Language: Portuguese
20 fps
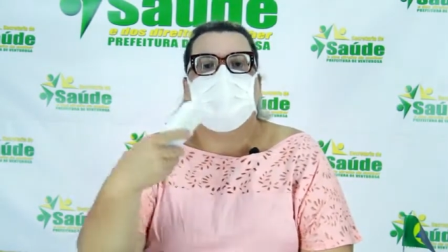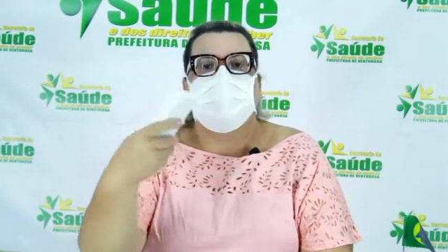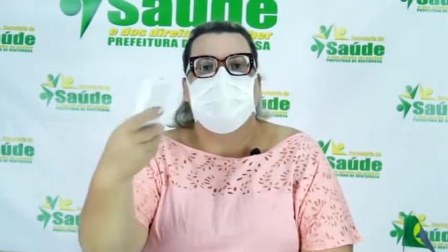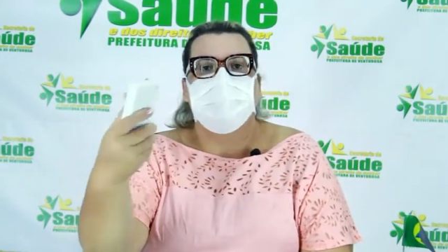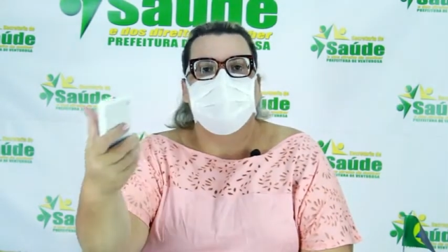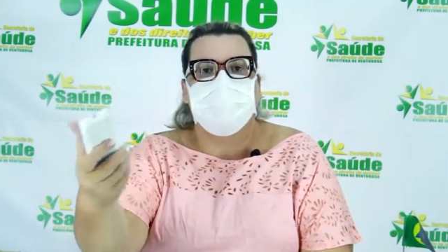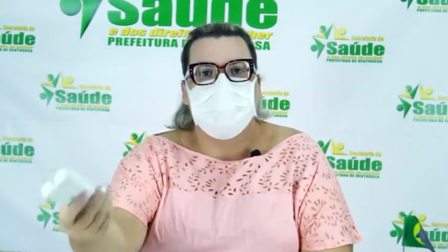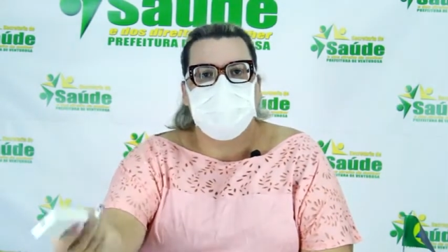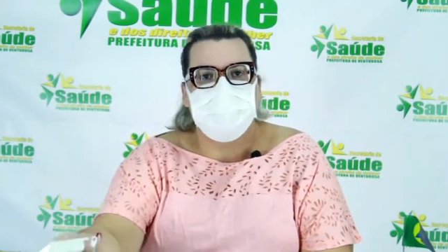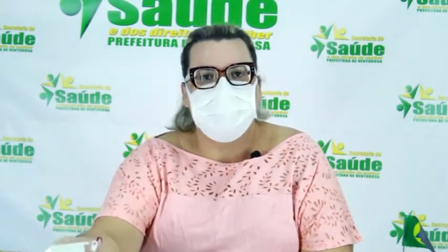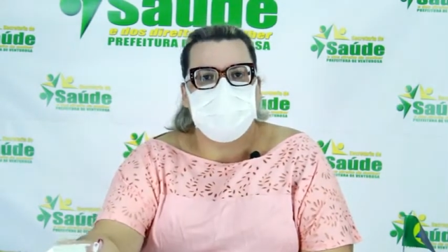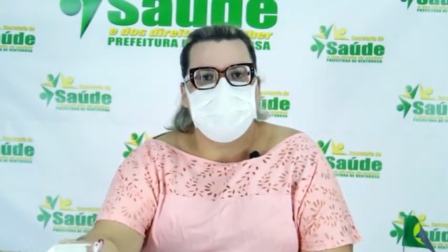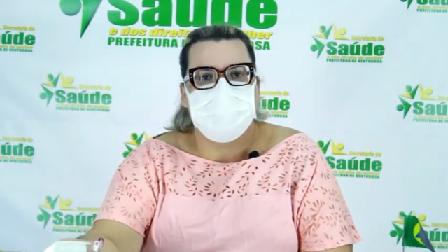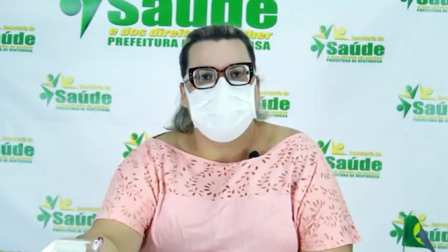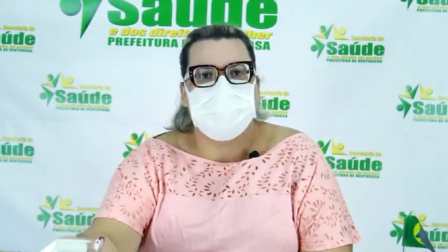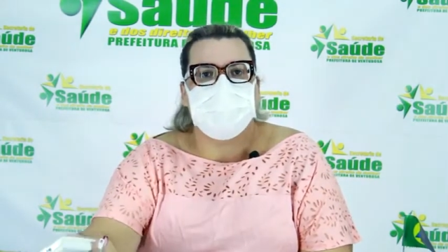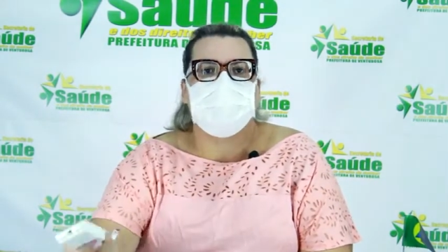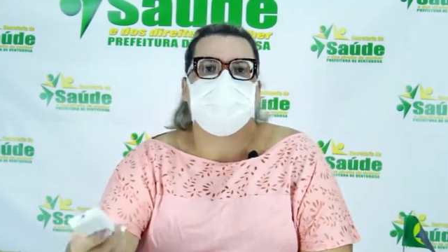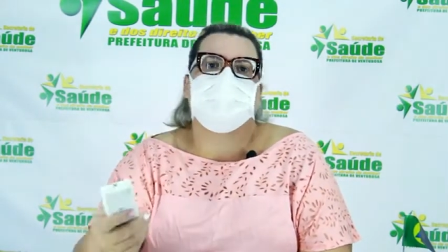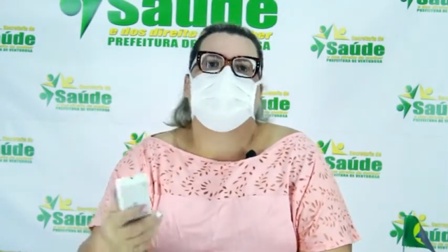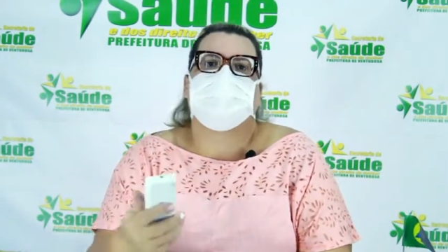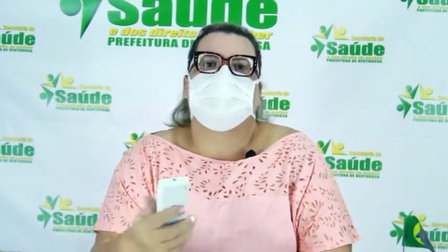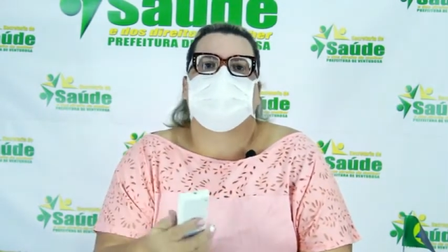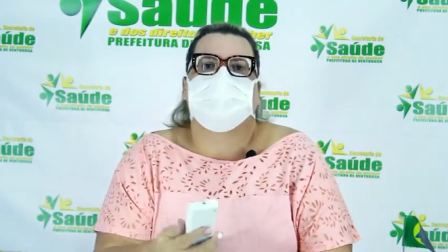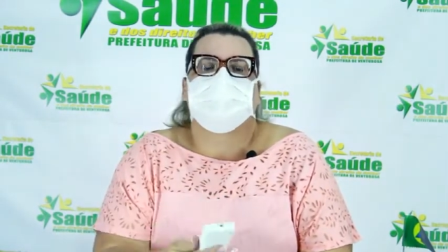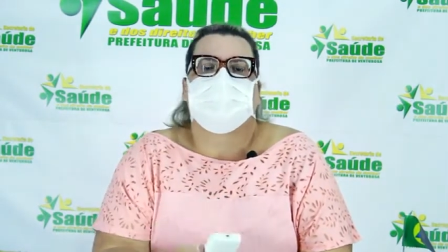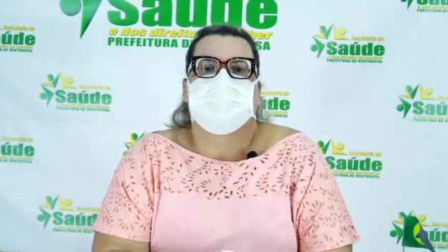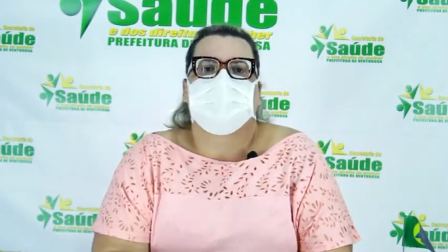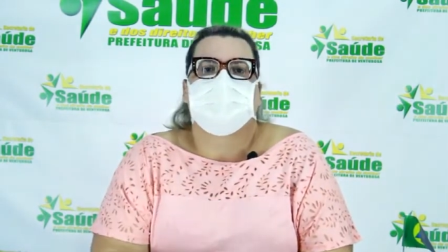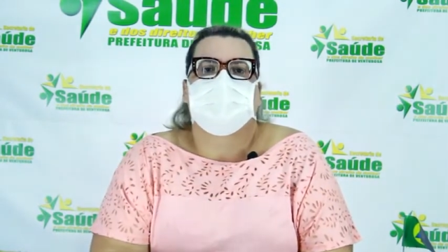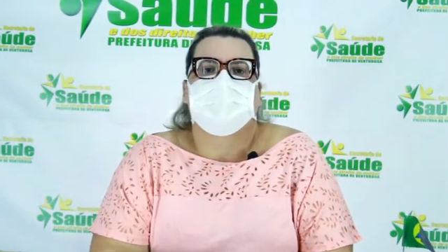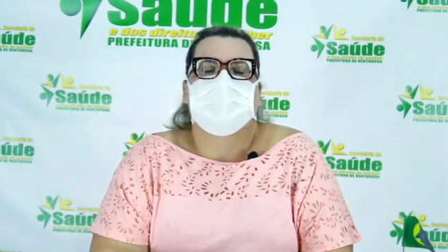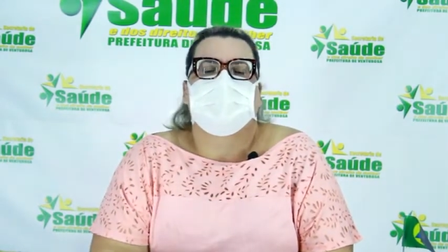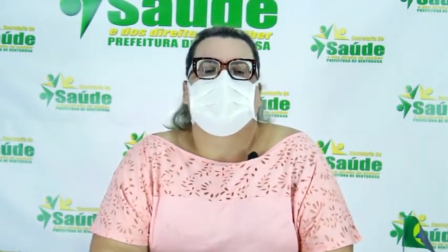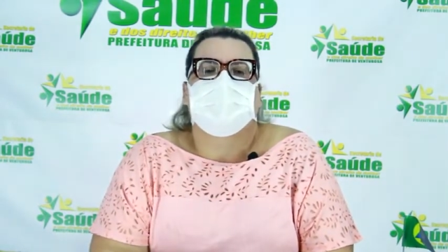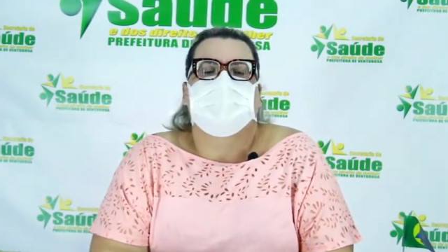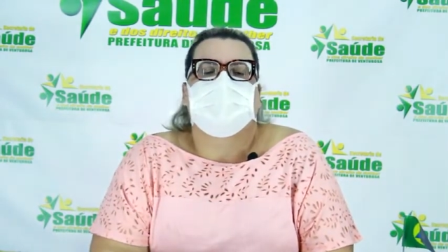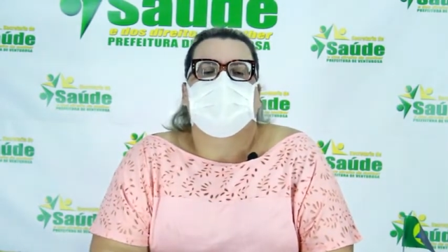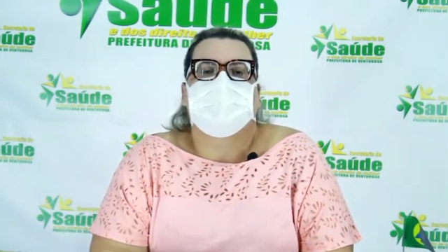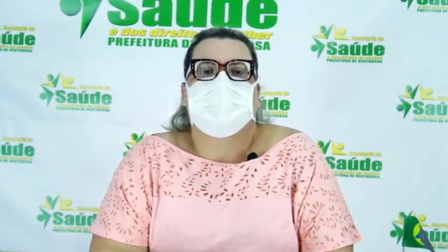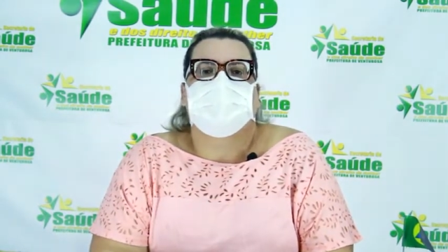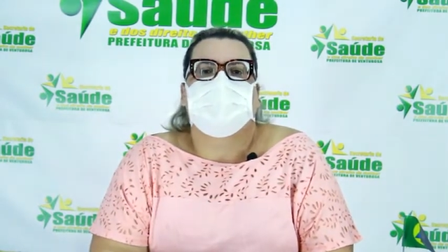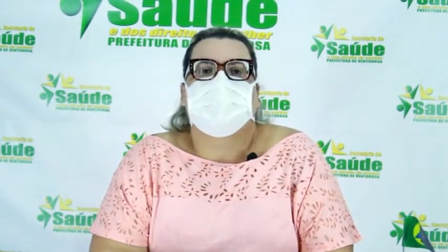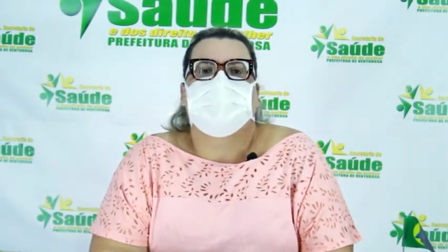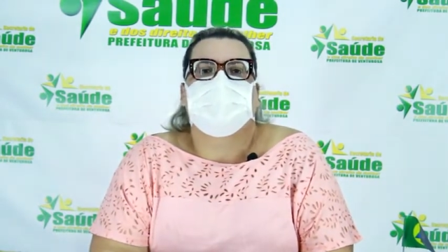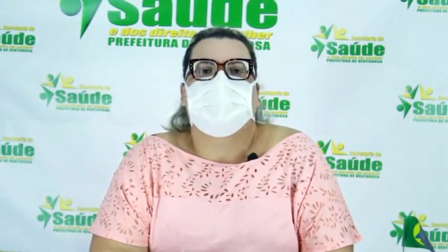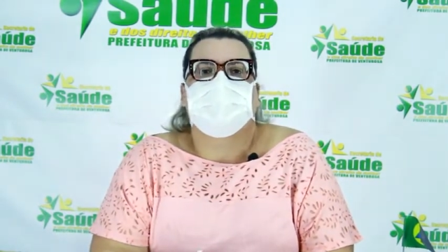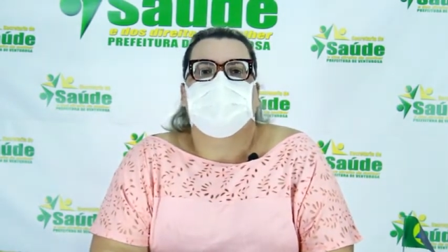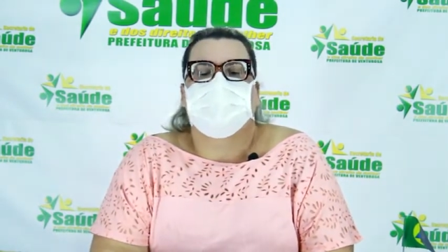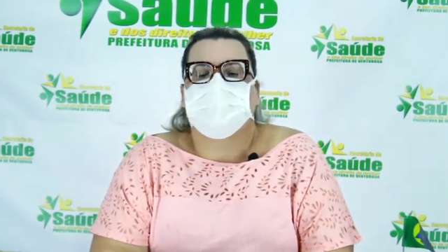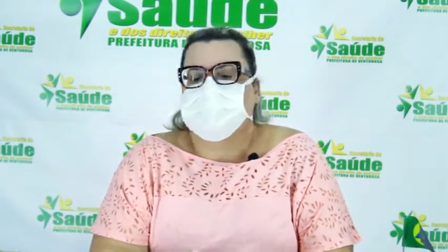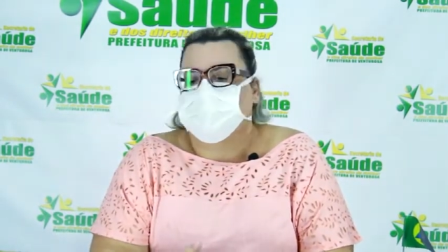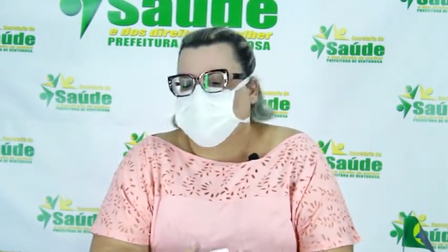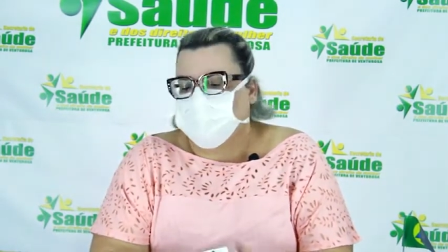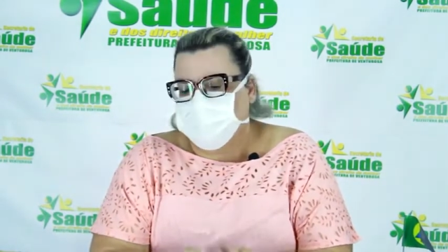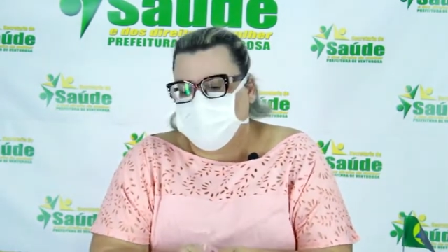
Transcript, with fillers: Alguém pega, é,